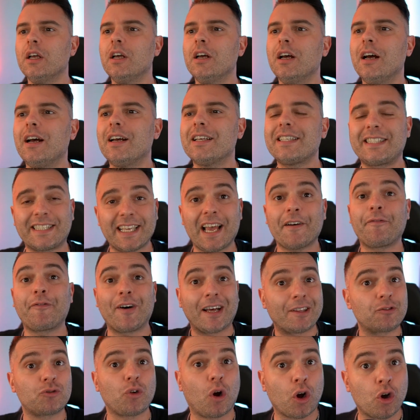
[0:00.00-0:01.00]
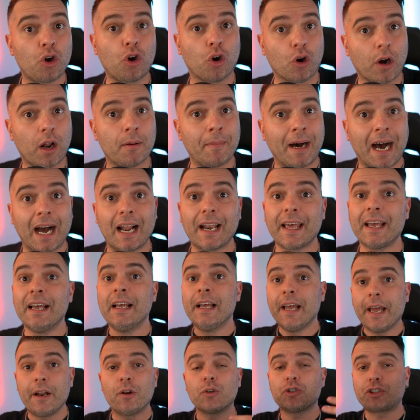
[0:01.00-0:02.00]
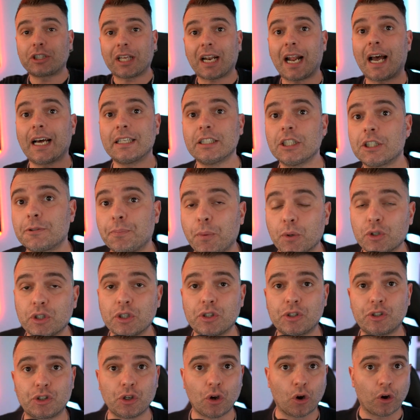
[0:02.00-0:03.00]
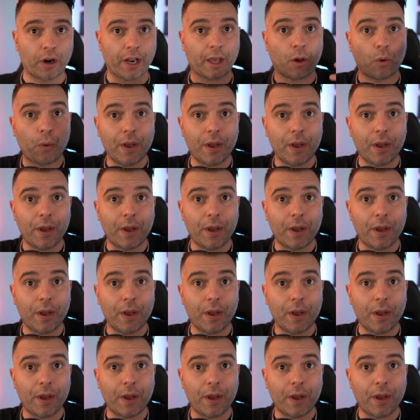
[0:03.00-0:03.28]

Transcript: eh, si è fatto ancora male e non sarà a disposizione.